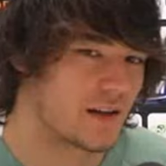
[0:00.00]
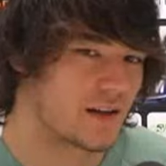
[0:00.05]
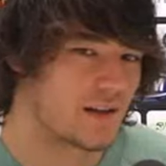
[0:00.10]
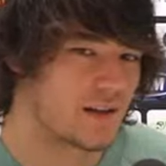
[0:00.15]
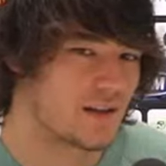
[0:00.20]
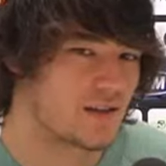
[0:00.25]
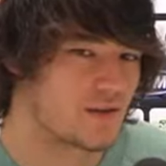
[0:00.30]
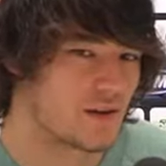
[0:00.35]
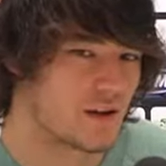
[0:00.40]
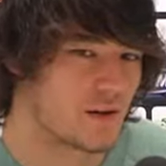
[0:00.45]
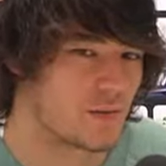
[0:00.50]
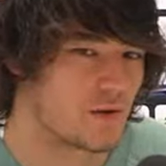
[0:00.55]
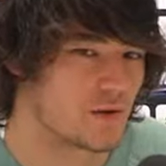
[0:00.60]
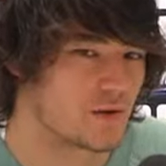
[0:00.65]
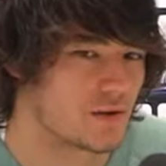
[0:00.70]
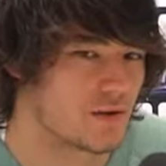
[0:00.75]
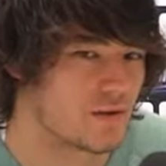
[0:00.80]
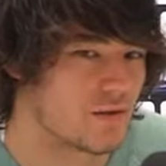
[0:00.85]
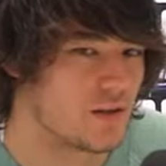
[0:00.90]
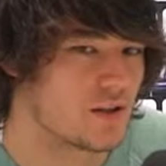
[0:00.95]
All'inizio era
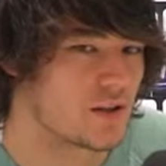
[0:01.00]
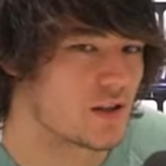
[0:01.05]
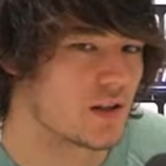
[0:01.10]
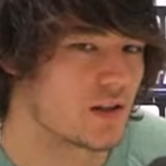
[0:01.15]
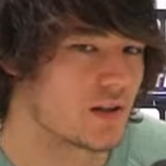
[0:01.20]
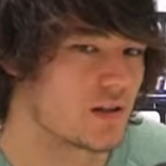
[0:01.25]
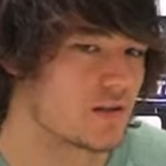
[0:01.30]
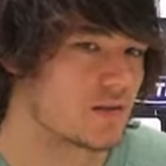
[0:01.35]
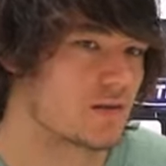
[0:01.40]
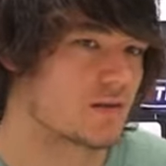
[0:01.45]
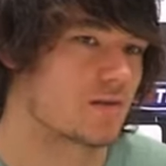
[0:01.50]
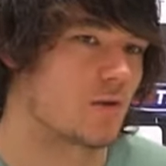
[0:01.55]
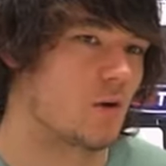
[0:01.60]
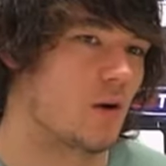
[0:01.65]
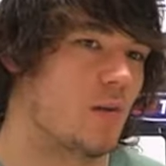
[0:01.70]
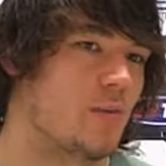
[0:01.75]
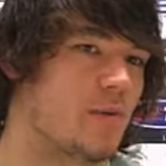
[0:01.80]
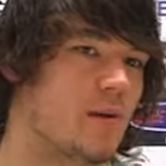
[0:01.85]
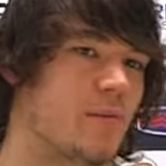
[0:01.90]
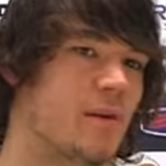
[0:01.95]
molto difficile,
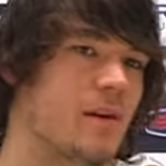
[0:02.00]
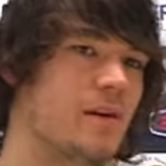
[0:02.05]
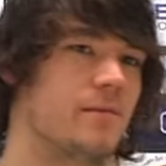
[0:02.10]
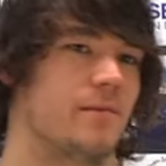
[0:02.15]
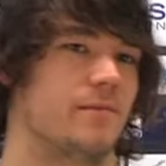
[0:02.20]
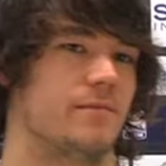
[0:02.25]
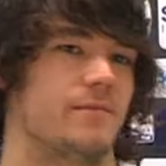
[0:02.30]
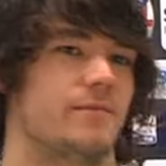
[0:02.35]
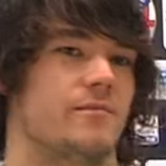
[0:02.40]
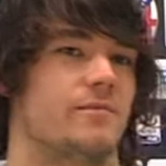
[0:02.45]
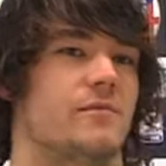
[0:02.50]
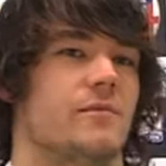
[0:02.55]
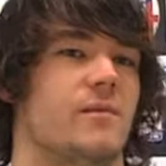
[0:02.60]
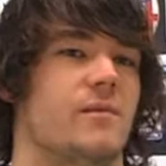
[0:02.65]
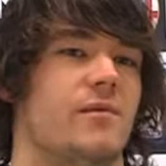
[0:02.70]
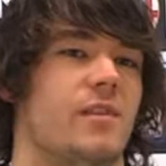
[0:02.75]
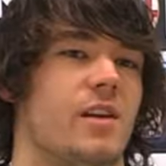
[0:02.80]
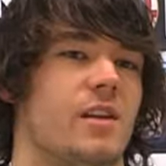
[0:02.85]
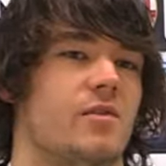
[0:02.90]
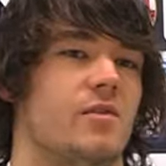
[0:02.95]
qua per me,
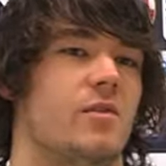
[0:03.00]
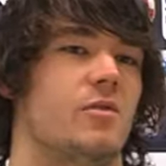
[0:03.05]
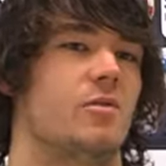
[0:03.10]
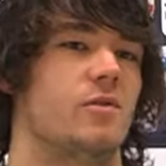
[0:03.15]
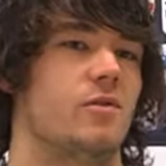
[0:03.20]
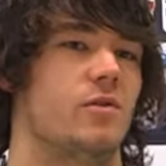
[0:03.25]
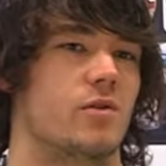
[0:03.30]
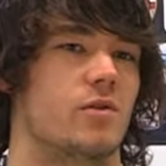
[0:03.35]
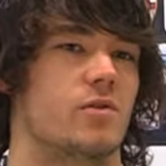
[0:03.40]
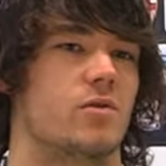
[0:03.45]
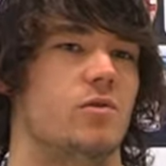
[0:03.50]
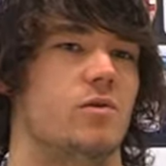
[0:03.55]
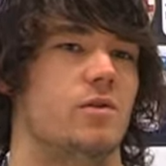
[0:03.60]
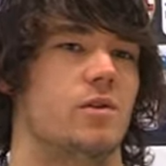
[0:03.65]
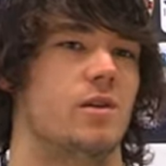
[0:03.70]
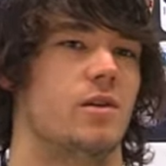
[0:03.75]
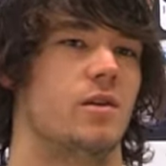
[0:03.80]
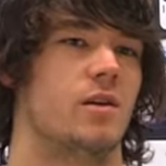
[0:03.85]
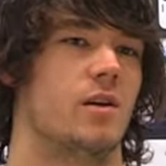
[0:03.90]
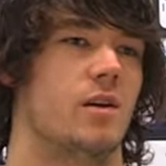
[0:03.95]
venendo un
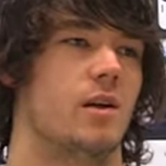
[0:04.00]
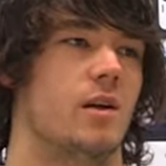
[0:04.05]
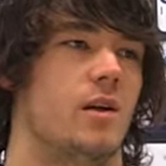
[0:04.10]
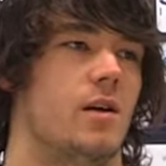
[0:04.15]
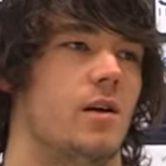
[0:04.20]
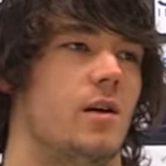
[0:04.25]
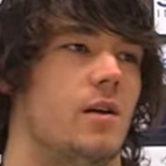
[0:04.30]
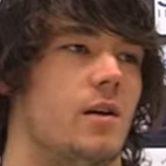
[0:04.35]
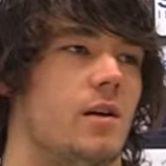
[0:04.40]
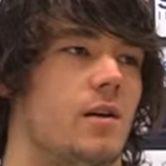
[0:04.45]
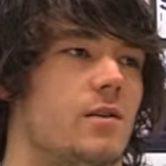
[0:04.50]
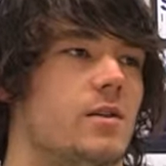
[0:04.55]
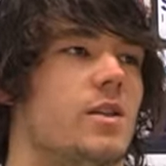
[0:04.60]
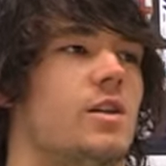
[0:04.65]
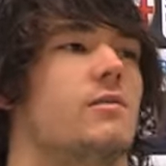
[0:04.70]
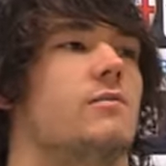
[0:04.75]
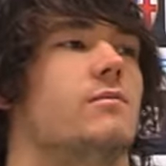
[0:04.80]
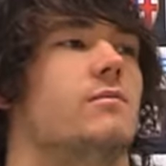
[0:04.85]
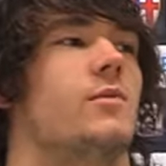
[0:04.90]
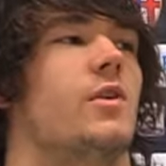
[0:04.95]
infortunio,
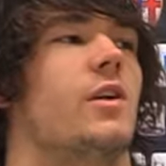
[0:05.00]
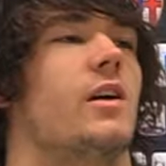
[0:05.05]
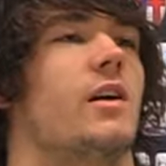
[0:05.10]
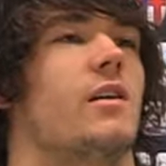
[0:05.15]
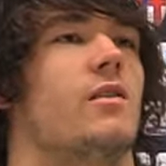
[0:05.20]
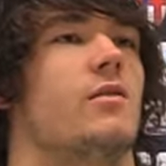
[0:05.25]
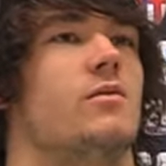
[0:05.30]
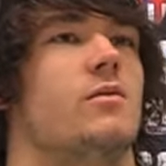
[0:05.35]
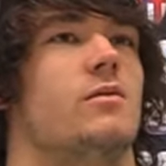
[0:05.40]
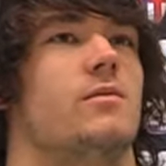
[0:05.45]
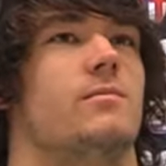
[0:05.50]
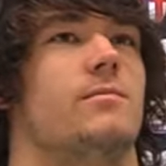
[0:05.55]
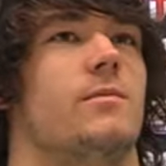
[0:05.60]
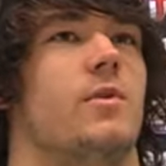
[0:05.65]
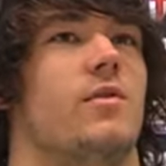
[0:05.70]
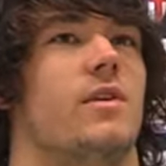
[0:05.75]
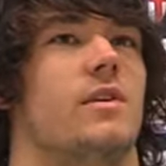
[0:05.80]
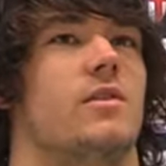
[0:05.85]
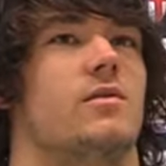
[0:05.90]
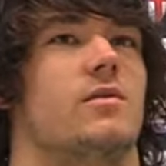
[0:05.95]
cioè, non è che io
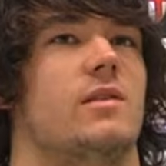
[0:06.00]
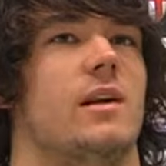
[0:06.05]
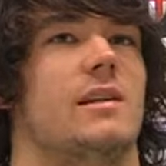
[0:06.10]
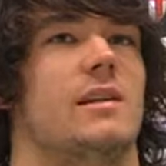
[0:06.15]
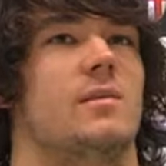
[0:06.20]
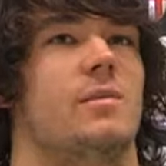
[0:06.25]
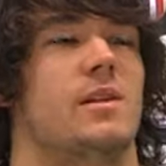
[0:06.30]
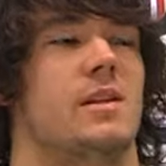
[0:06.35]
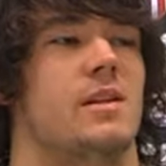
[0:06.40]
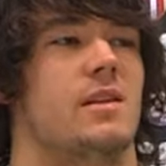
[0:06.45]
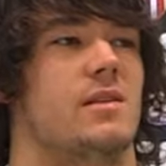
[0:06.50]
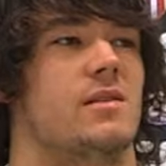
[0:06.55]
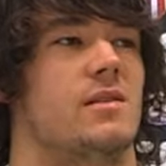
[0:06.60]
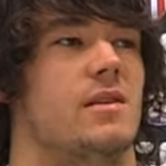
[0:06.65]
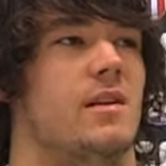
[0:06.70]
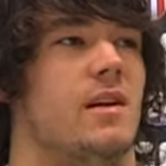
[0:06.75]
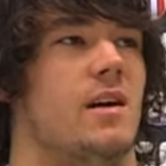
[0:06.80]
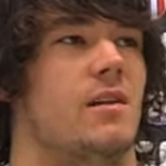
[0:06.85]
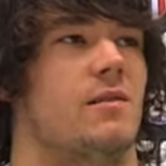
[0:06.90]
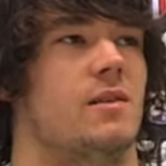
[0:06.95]
ho fatto tante partite in
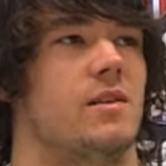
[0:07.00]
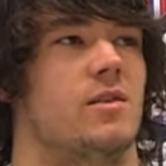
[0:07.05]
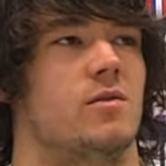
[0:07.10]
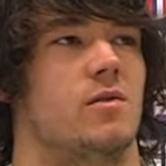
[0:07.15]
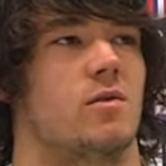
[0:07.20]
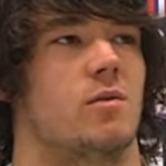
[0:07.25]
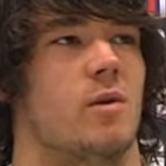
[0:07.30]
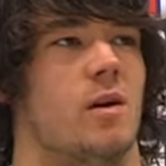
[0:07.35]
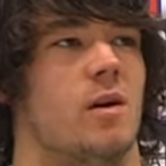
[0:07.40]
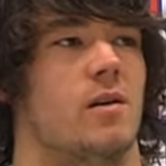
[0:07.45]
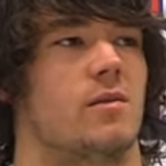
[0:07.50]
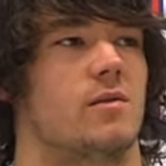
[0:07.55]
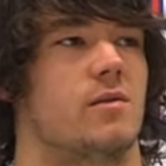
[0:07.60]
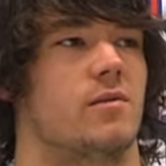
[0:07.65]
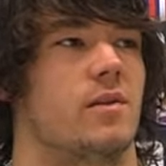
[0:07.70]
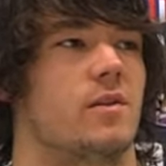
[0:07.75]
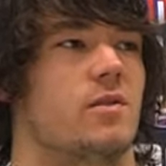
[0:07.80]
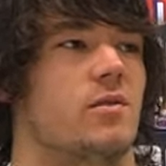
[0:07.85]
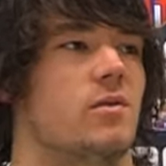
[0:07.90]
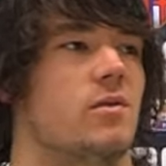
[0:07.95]
Serie A venendo qua, ho
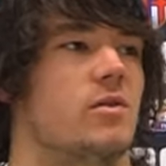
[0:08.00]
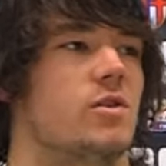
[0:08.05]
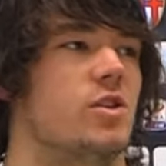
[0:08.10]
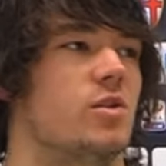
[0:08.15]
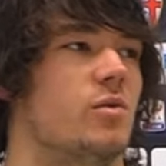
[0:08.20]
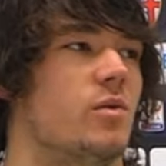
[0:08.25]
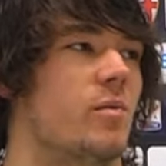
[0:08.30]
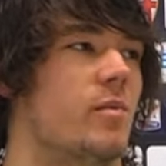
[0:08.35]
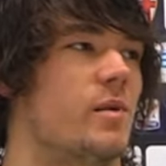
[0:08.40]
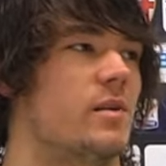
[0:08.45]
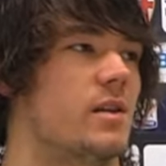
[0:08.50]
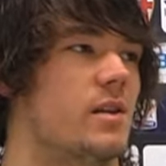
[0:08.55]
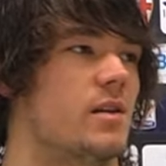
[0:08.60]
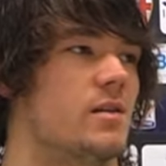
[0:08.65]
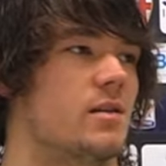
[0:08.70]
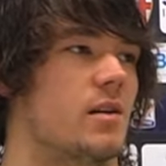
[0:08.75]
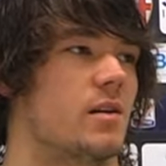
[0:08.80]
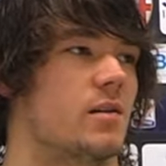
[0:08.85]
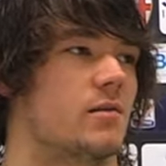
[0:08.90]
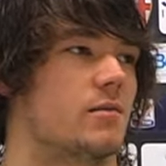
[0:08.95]
fatto 5
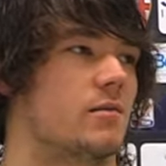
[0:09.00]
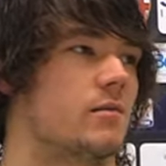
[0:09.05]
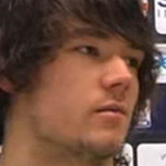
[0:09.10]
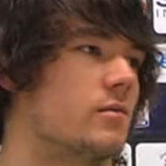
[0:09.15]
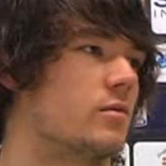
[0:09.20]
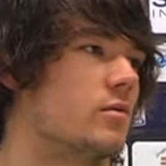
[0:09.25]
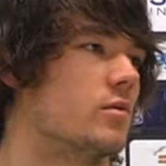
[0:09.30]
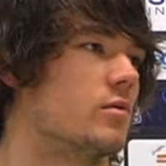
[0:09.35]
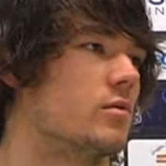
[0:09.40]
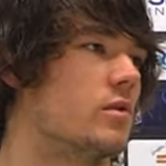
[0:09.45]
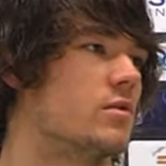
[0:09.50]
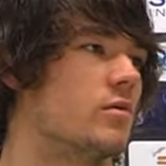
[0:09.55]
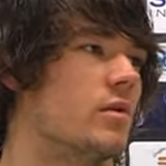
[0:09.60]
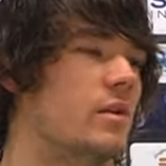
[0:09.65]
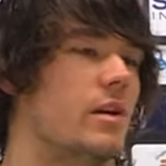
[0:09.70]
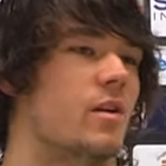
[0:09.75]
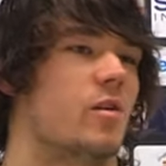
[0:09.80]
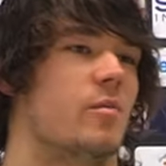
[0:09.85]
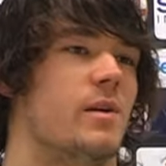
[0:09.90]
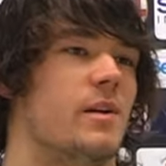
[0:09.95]
presenze con una
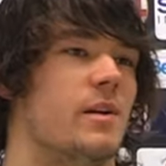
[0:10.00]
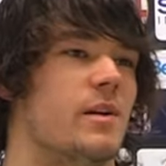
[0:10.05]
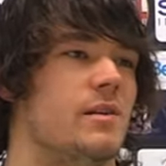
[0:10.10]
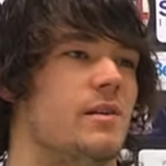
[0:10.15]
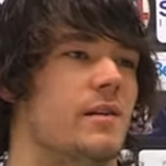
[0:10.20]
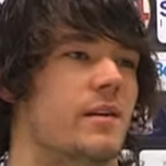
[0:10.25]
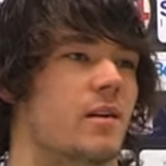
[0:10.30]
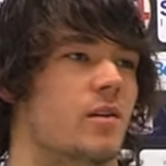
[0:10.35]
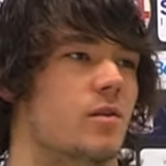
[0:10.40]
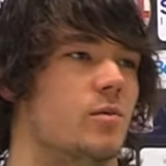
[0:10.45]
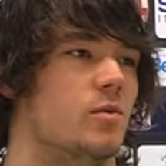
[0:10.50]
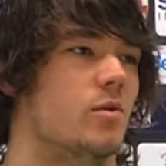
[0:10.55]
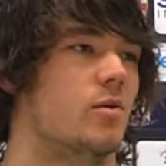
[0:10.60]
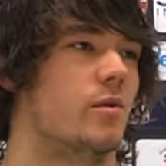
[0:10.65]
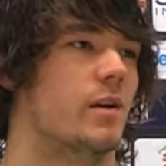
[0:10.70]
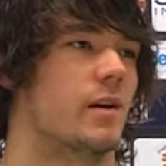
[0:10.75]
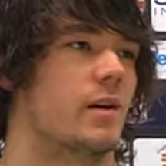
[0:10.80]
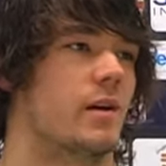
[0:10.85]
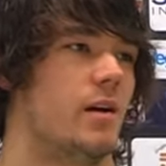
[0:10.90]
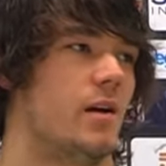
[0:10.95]
squadra come l'Inter che
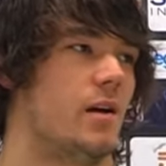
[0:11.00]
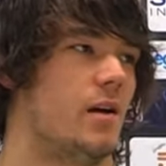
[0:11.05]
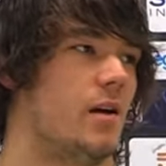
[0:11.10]
comunque